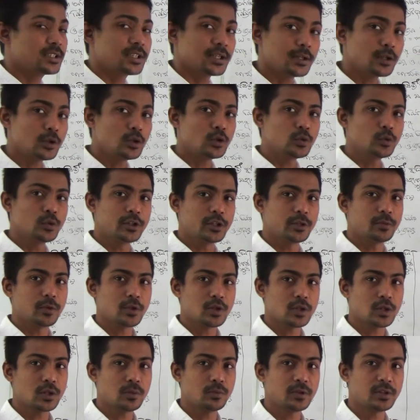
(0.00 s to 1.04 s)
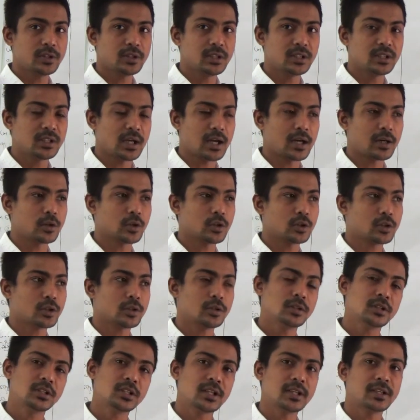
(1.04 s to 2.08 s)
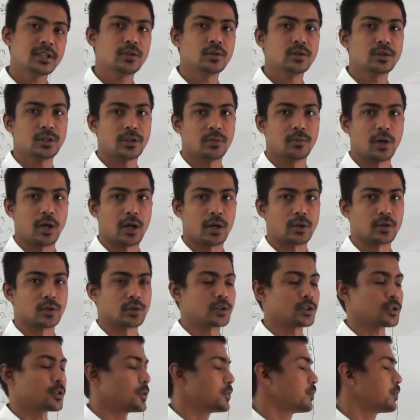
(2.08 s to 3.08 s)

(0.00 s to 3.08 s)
যে কোনো দুটি বস্তুর মধ্যে যে আকর্ষণ সেটি হচ্ছে মহাকর্ষ